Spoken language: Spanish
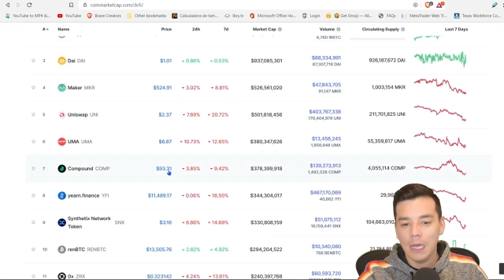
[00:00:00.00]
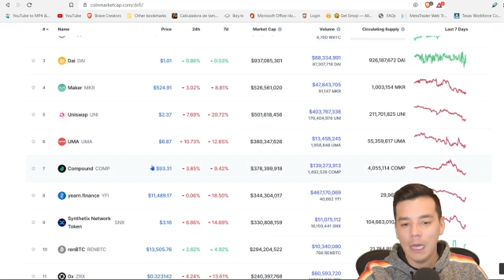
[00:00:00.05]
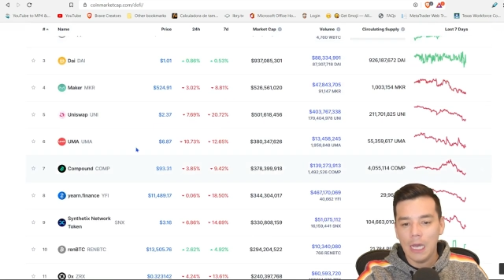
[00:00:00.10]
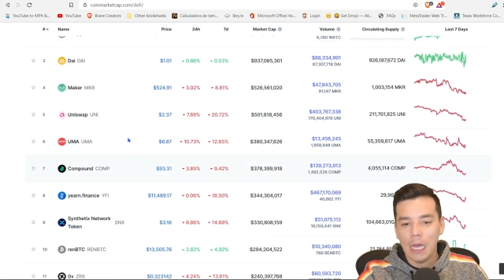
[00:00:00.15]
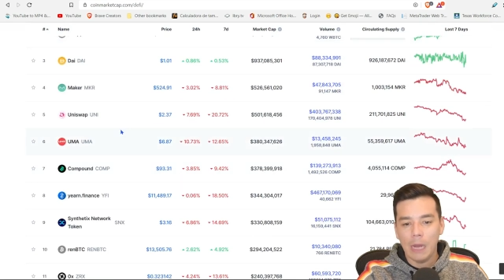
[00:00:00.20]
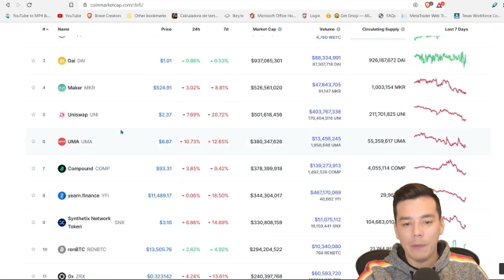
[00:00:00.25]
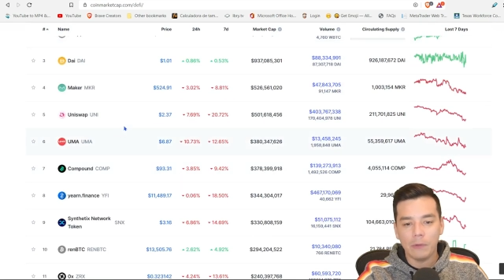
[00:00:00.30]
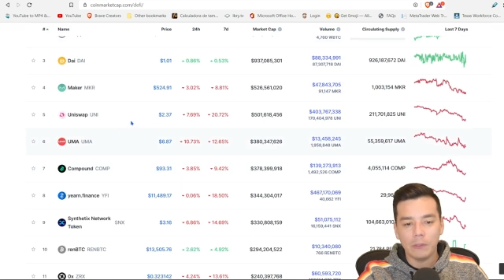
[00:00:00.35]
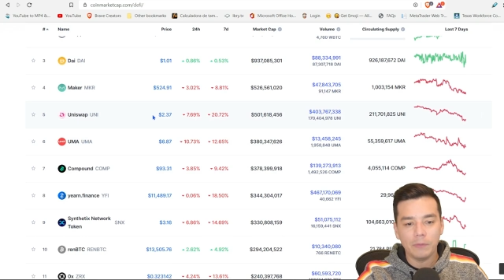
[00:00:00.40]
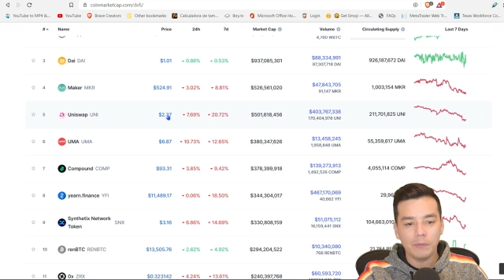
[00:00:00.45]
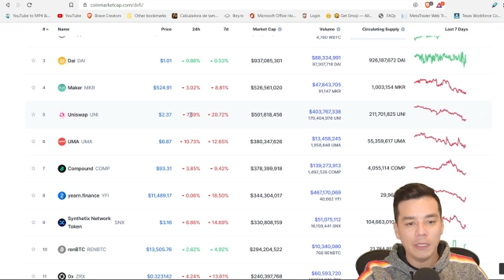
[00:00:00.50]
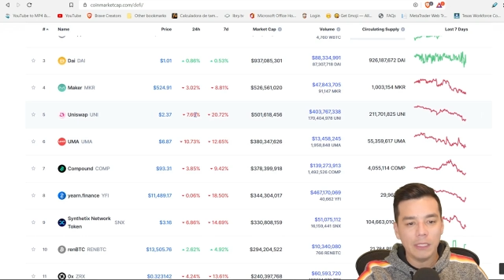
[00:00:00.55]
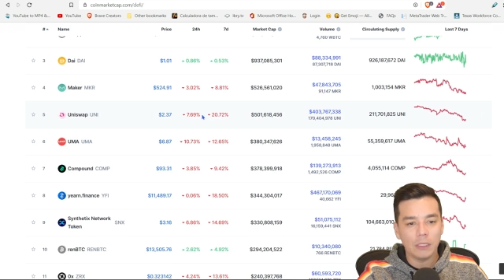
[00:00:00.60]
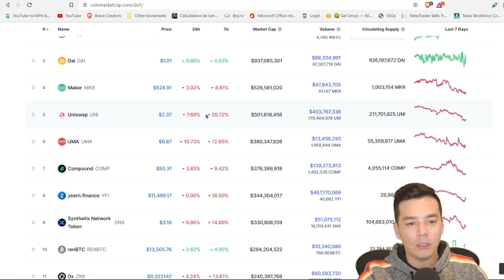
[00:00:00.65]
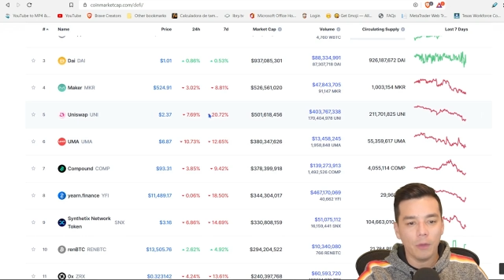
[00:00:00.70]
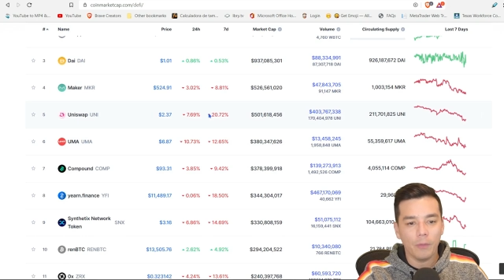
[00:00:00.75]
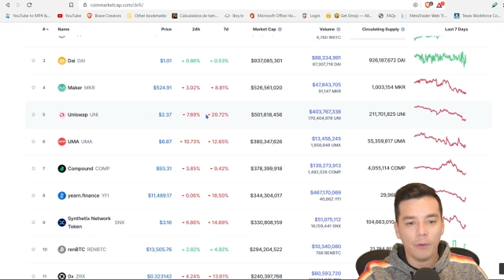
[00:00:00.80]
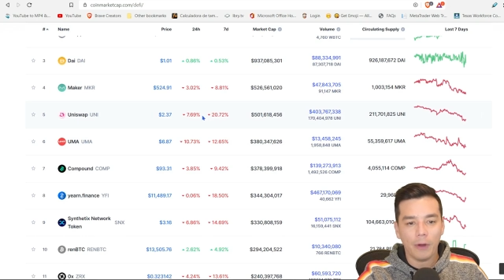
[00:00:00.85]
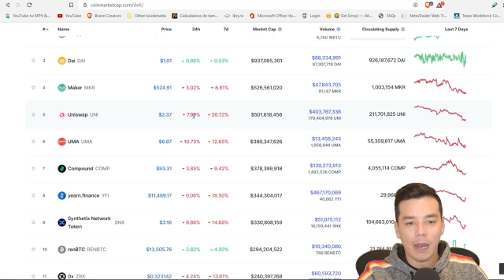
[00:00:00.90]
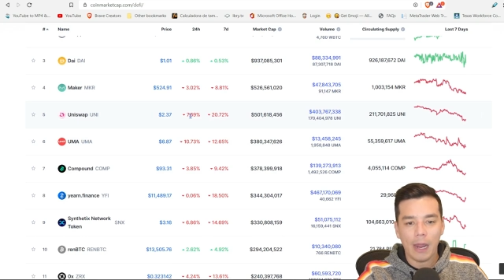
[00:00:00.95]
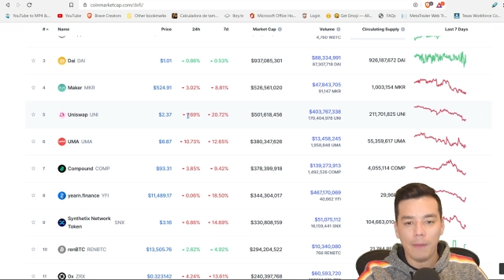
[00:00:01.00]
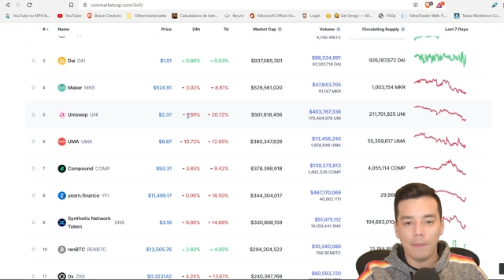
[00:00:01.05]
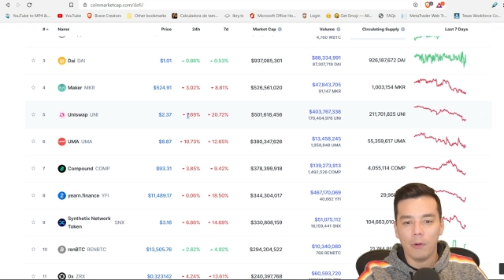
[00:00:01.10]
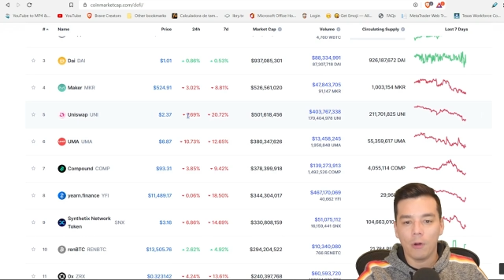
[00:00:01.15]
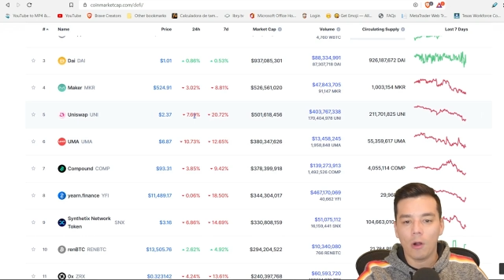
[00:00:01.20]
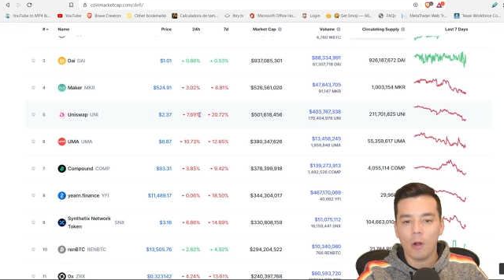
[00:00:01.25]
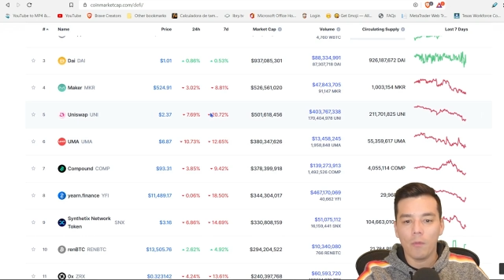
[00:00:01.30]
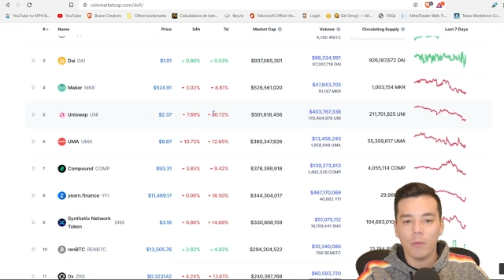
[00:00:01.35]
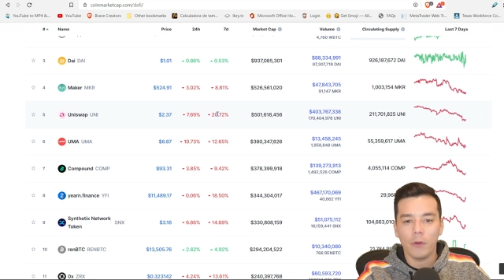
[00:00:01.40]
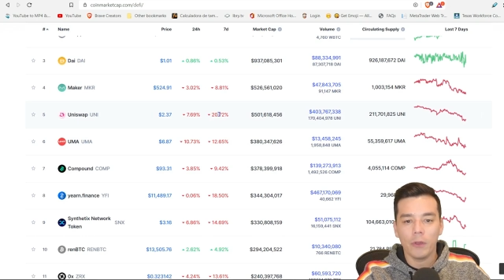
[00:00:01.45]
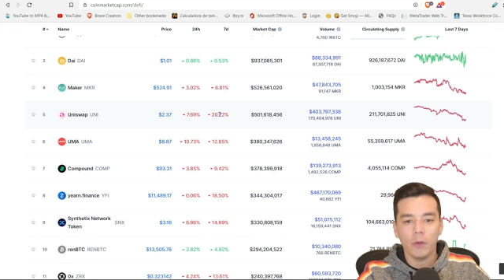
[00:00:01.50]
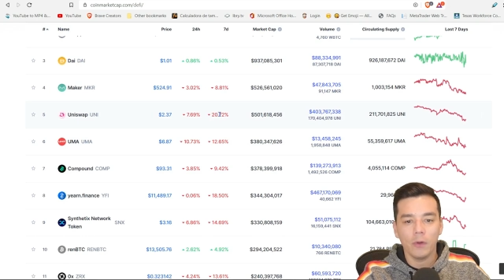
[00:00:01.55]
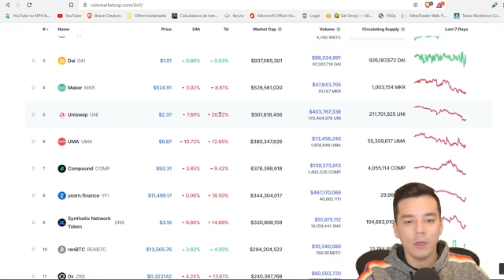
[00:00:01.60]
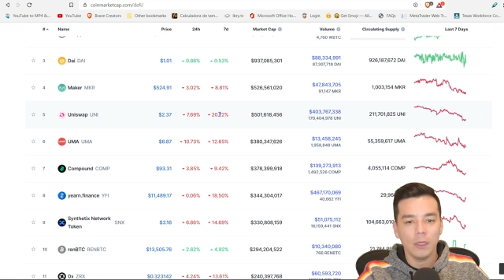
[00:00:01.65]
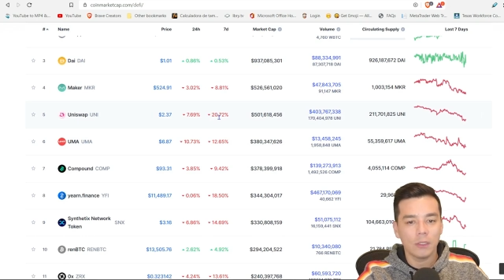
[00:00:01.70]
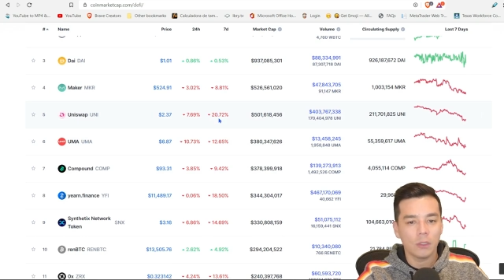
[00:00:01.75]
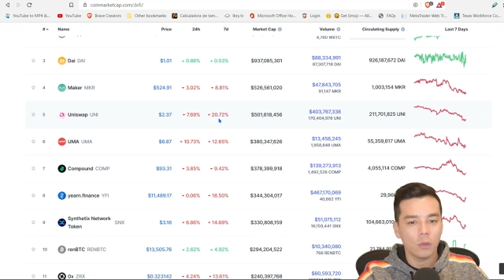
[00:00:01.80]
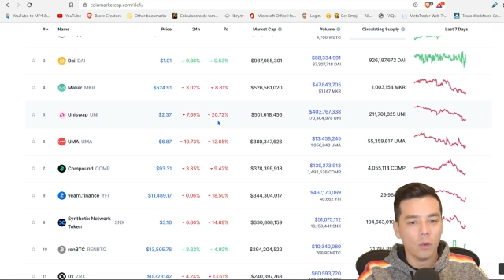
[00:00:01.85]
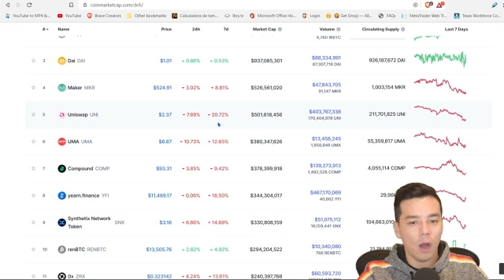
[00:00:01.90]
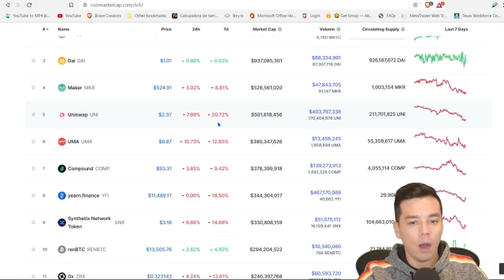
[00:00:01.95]
Hemos visto, por ejemplo, cómo
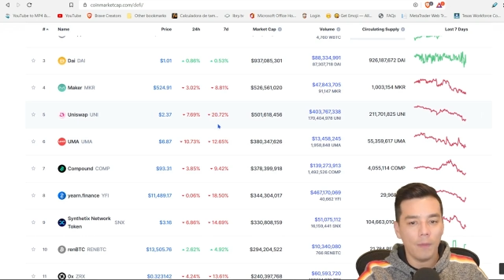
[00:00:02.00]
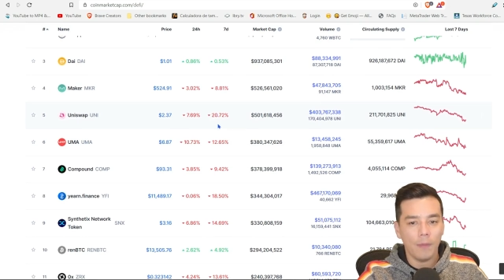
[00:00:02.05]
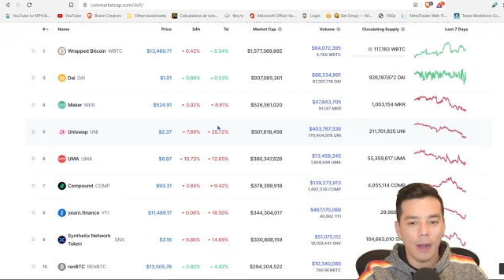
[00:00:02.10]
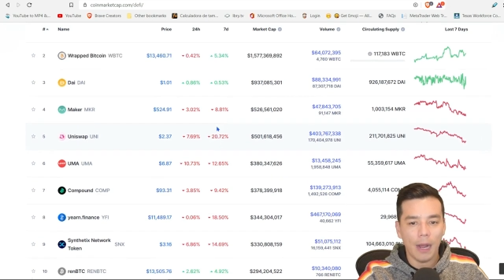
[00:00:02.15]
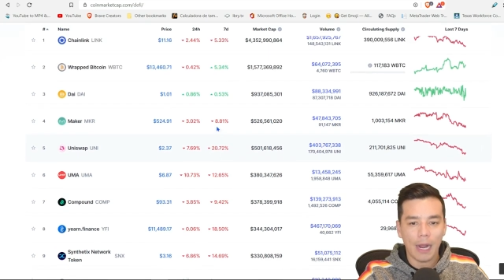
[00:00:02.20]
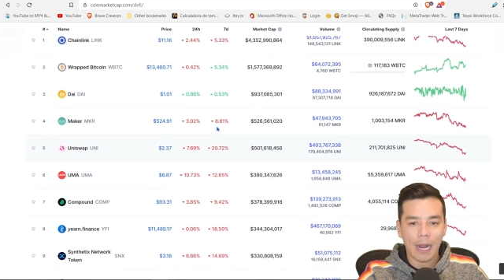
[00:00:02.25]
Uniswap ha